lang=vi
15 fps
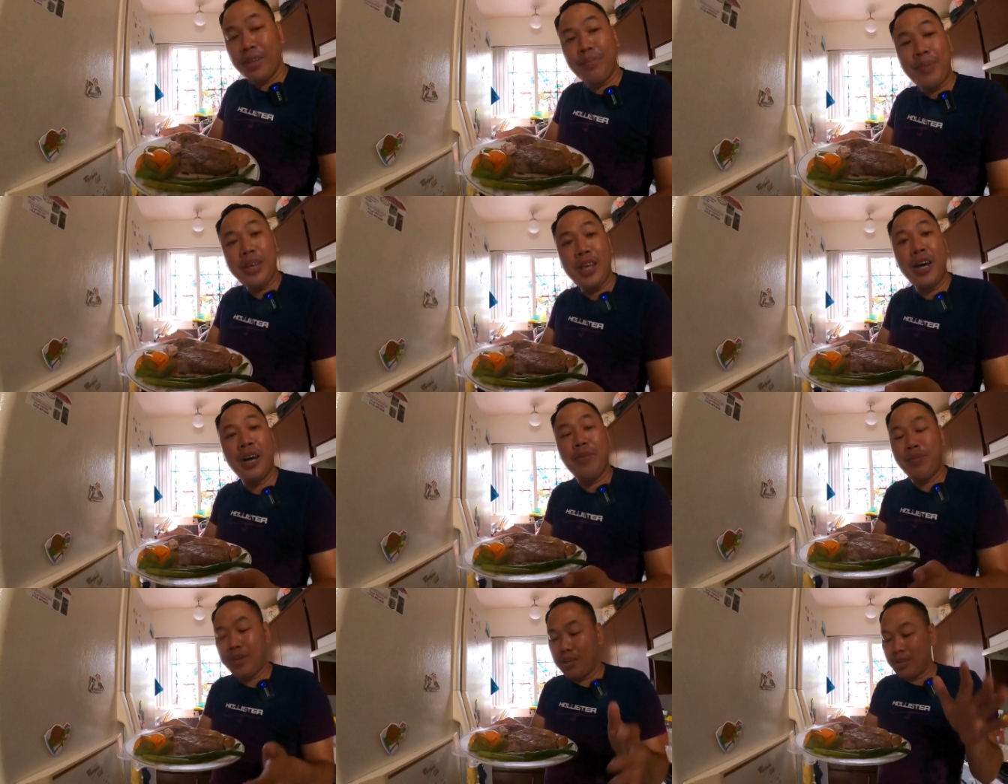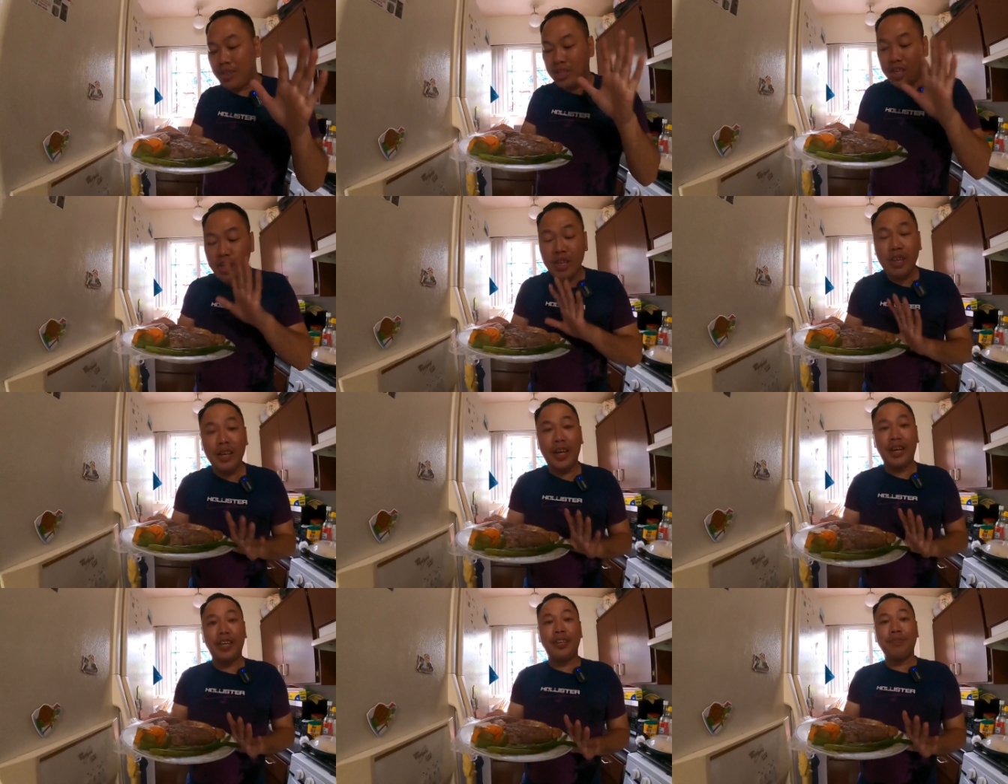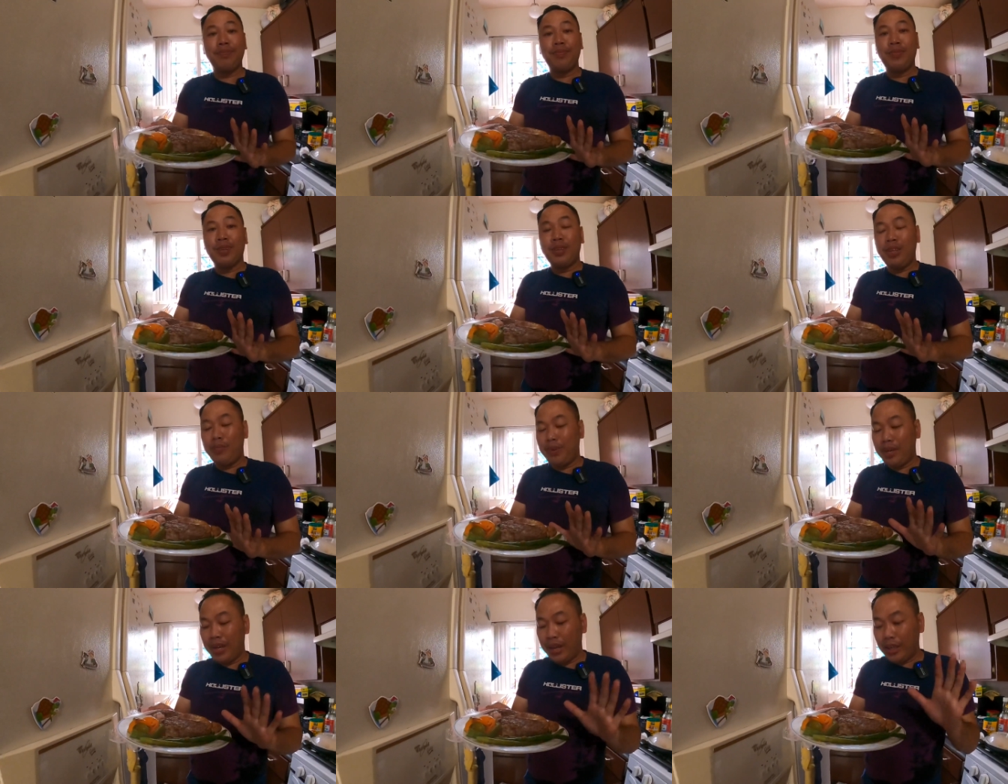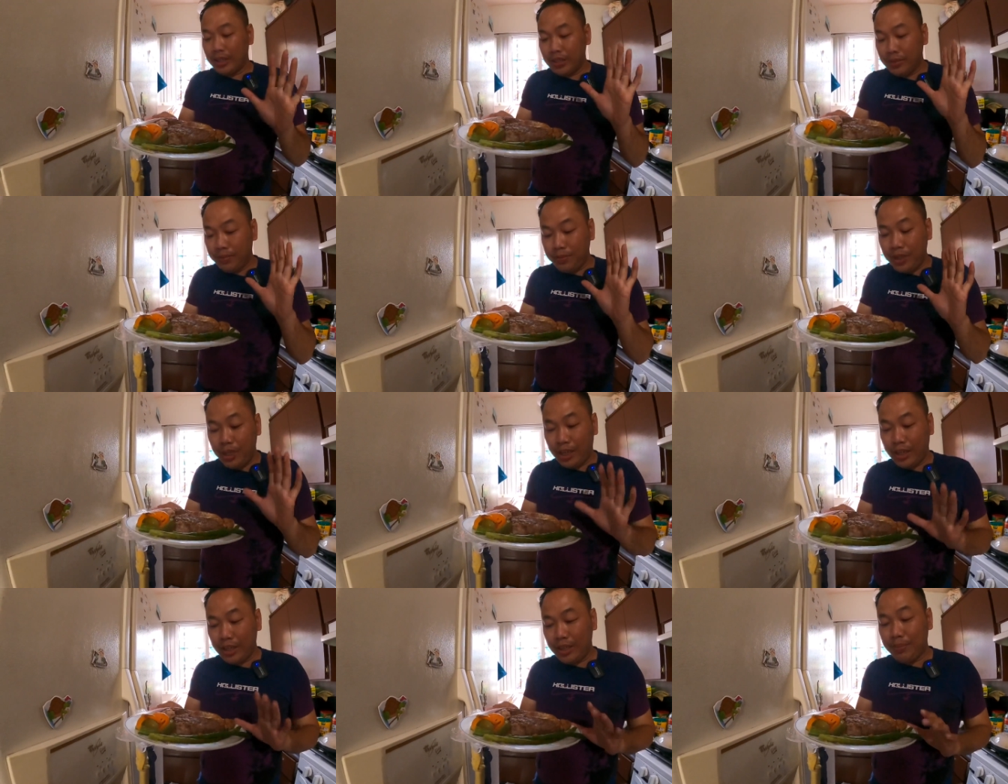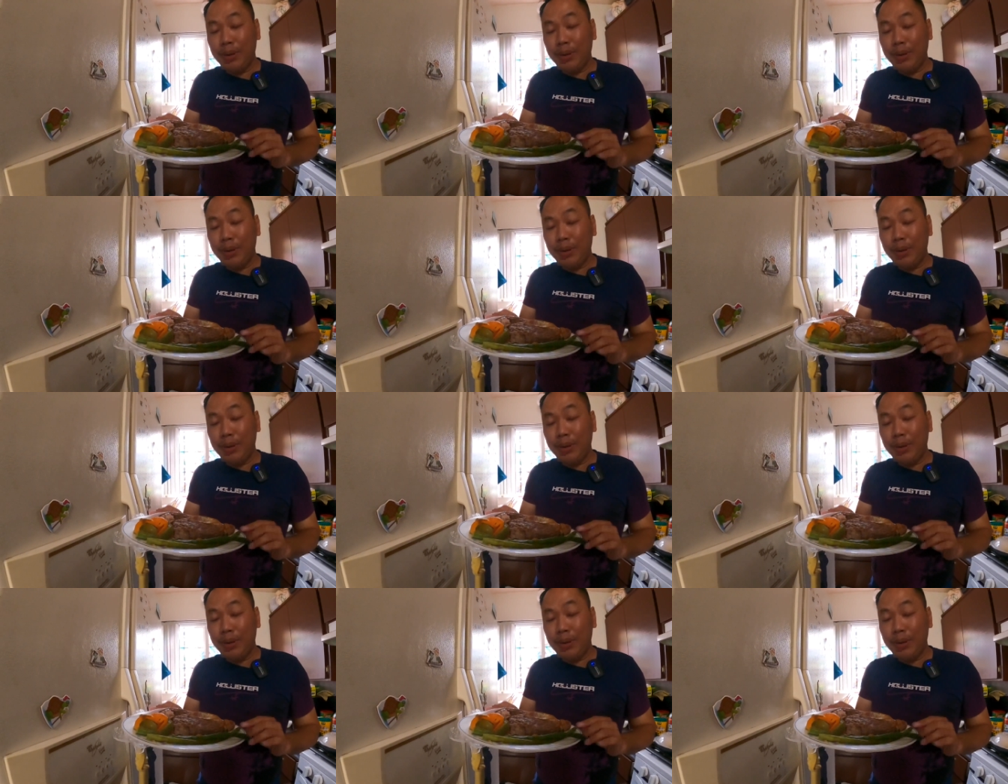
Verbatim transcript: bây giờ mình chiên lại giờ mình ăn với lại à,